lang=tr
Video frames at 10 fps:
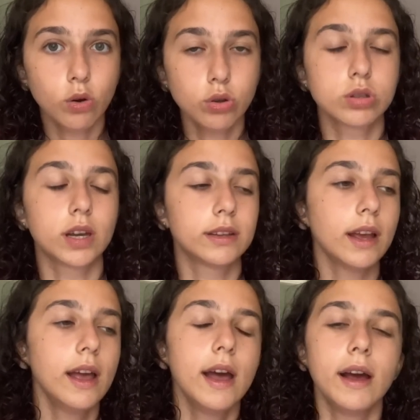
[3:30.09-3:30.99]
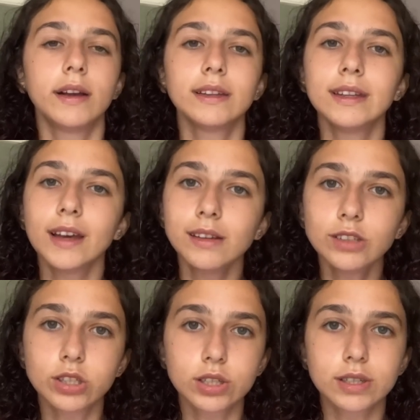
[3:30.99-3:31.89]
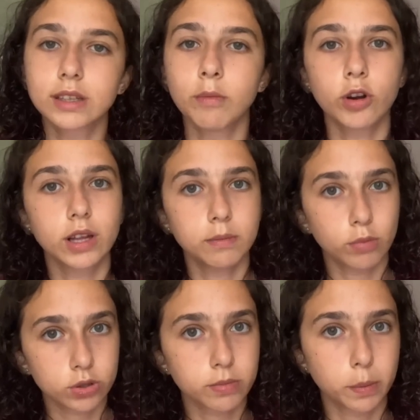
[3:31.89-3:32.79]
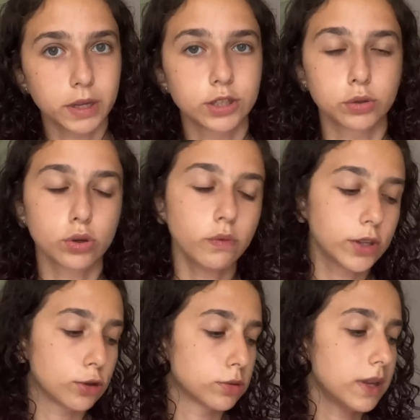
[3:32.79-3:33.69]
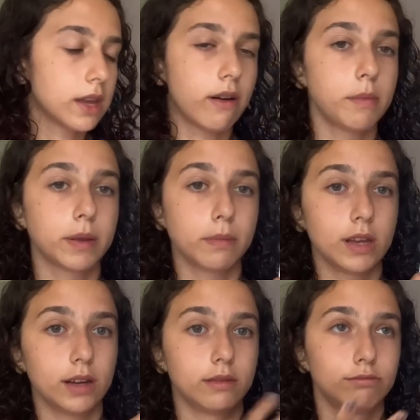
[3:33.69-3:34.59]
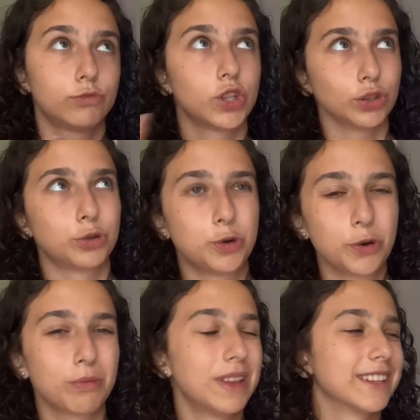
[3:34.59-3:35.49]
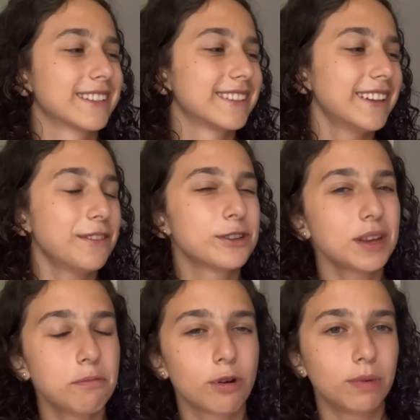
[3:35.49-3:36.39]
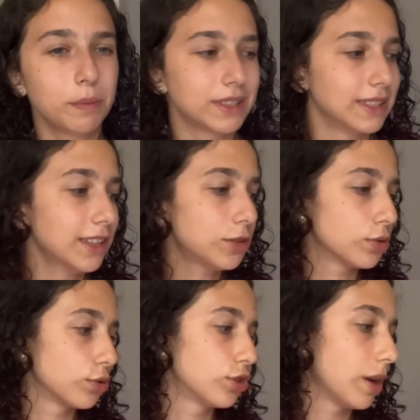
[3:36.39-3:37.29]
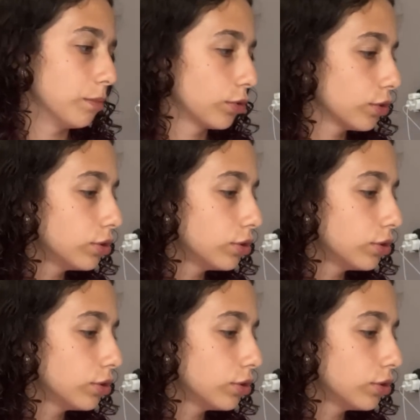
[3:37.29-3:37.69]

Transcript: O yüzden de hani yanlış çıksa da moralimi bozmamaya çalışıyorum ve çözmeye devam etmeye çalışıyorum en azından. O yüzden problematiği de çözeceğim bugün.